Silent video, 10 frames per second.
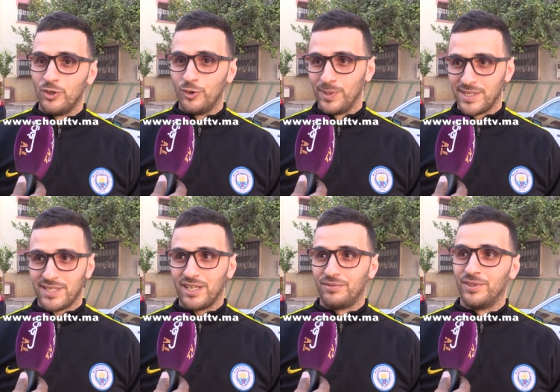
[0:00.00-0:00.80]
وبين
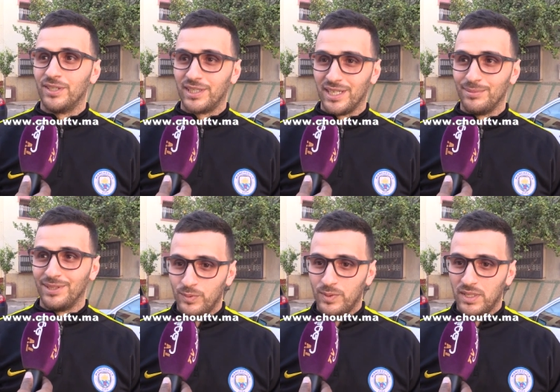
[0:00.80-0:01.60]
الصطاف كامل
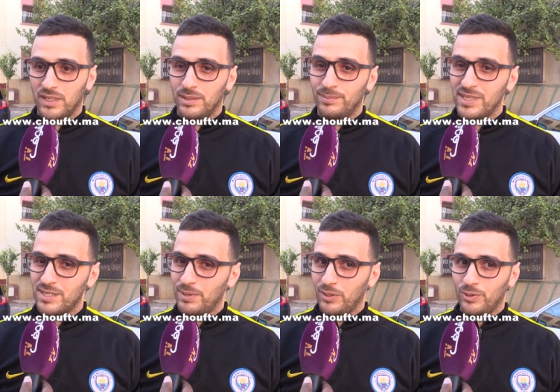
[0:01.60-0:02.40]

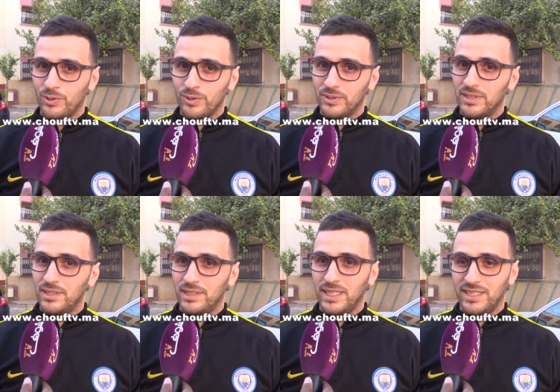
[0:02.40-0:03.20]
وبالنسبه للعروض
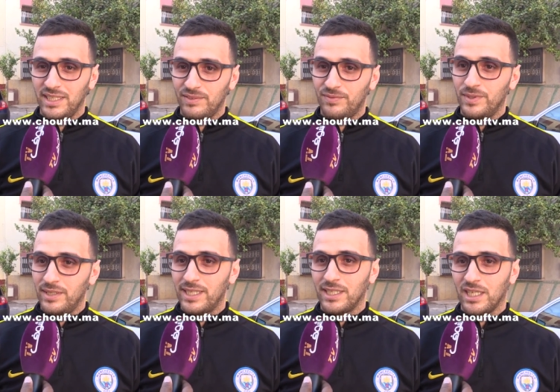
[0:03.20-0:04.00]
يعني
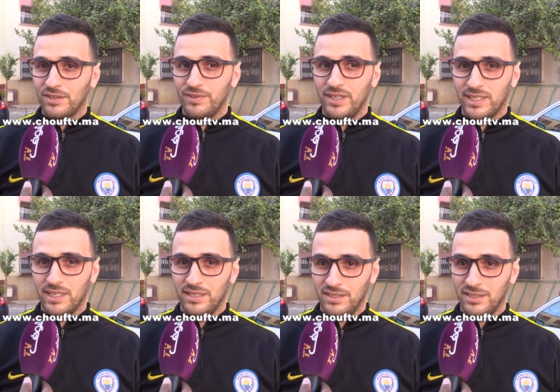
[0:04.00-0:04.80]
اللي كنعرف انا
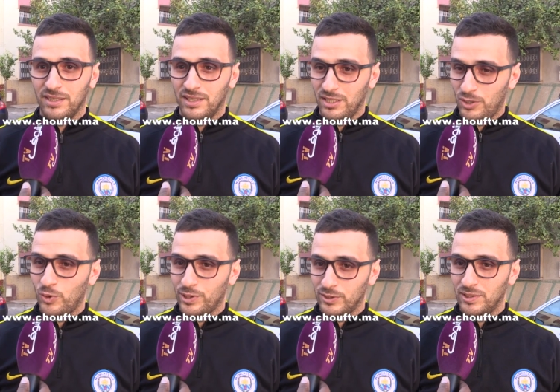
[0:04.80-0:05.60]
كاين
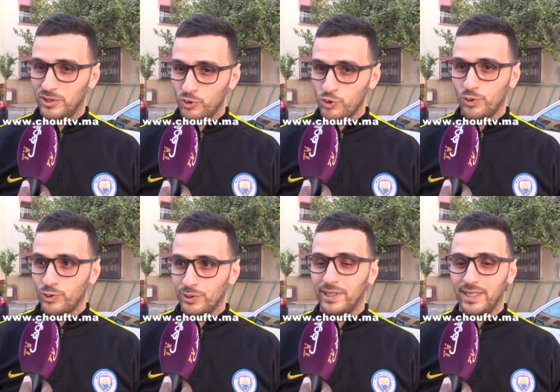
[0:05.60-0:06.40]
عروض جوج
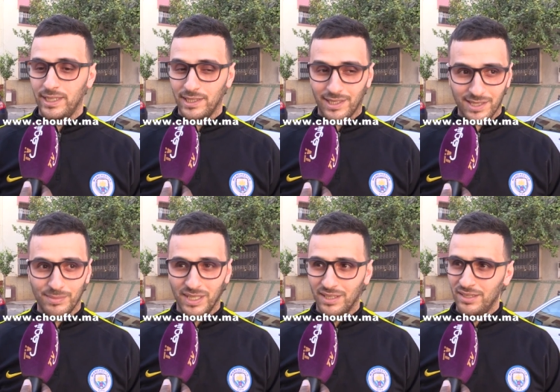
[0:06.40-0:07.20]
عروض اللي هي
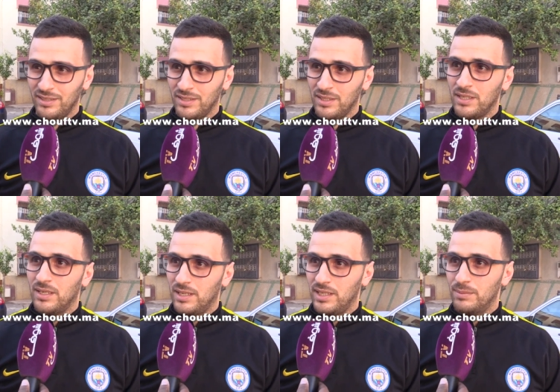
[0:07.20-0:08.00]
رسميه
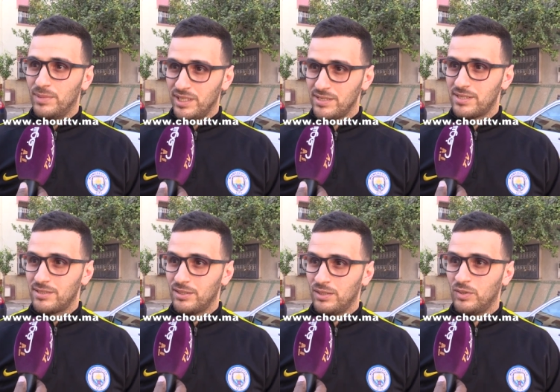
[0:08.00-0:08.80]
اللي من
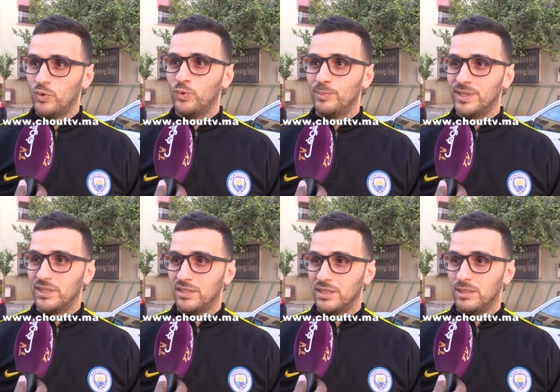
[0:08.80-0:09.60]
نيس
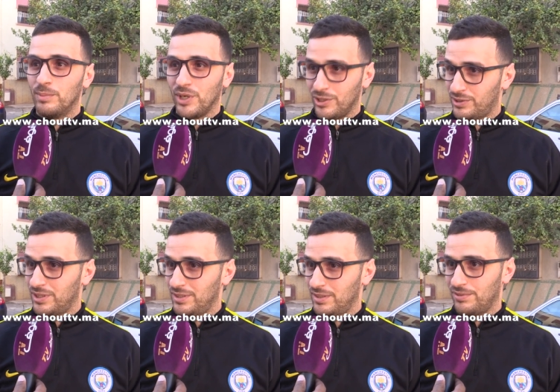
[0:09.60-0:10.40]
ومن من
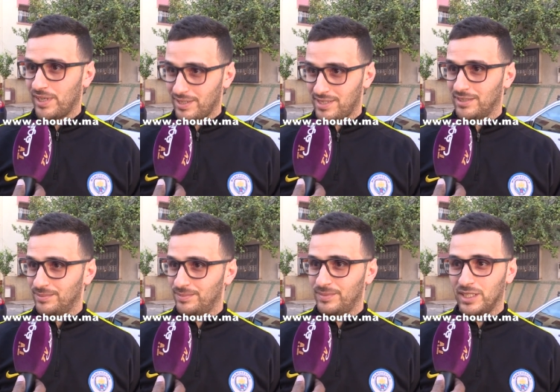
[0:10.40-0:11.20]
عنت الفرنسي
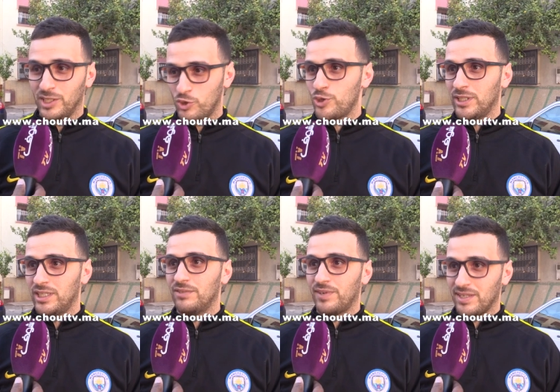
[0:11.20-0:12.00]
يعني جوج
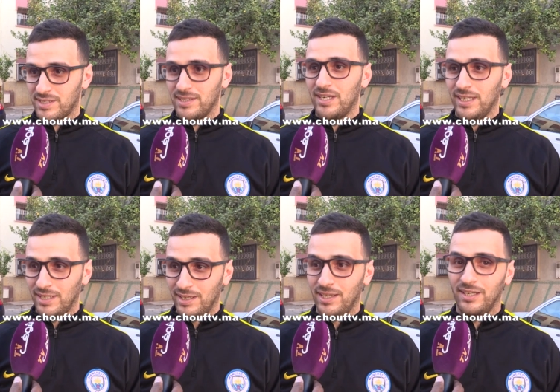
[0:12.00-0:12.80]
انديه فرنسيه يعني
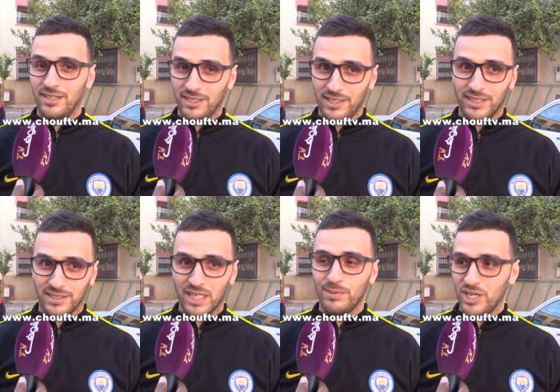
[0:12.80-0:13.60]
اللي يعني
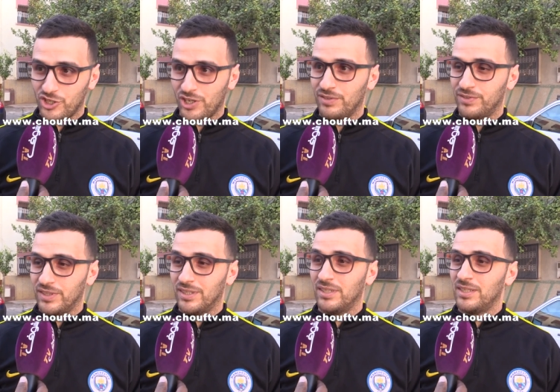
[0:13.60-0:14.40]
طالبه اشراف
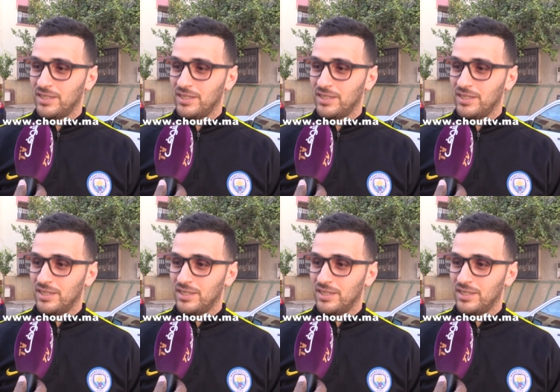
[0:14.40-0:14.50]
آه،